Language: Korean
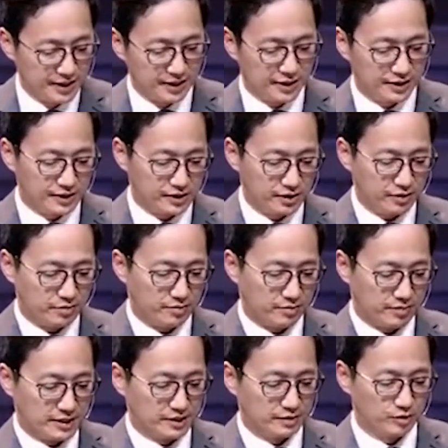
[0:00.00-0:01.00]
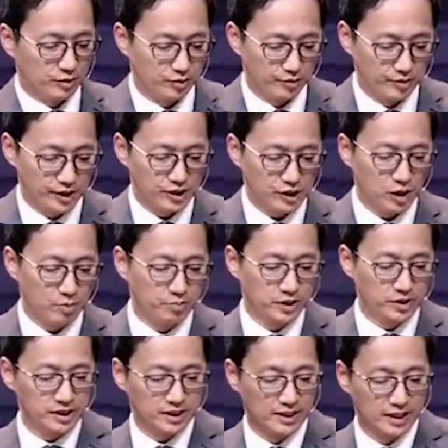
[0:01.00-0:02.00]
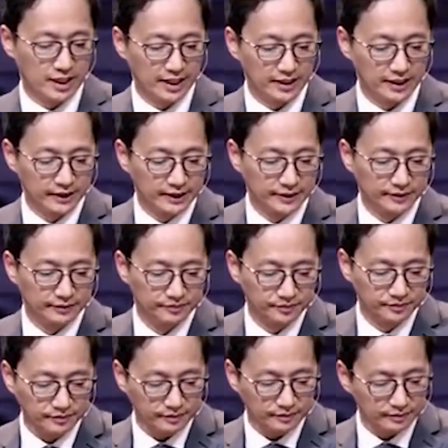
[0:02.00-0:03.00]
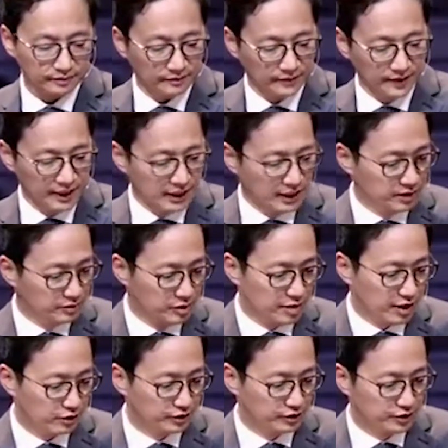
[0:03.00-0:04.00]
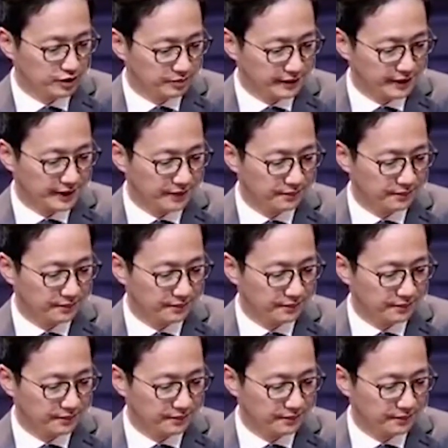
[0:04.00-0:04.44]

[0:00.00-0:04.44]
그래서 말씀을 보면 첫 번째 그가 한 일은 이름을 바꾸는 겁니다.